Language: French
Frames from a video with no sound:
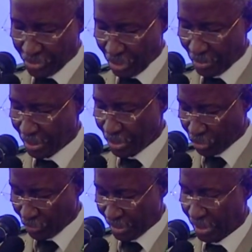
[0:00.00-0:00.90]
instrument de
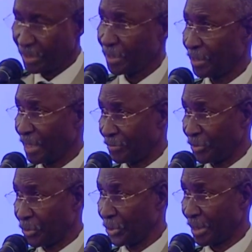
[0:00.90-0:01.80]
souveraineté de la
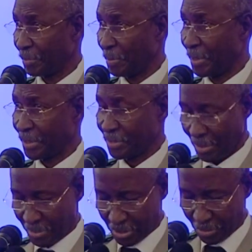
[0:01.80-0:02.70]
future République
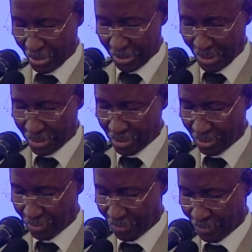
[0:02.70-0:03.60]
islamique de Mauritanie,
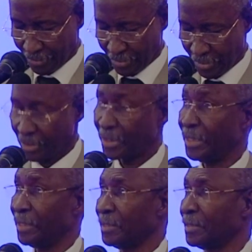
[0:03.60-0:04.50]

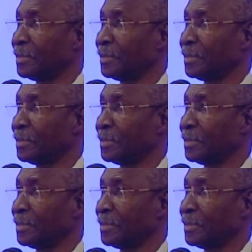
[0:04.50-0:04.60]
qui,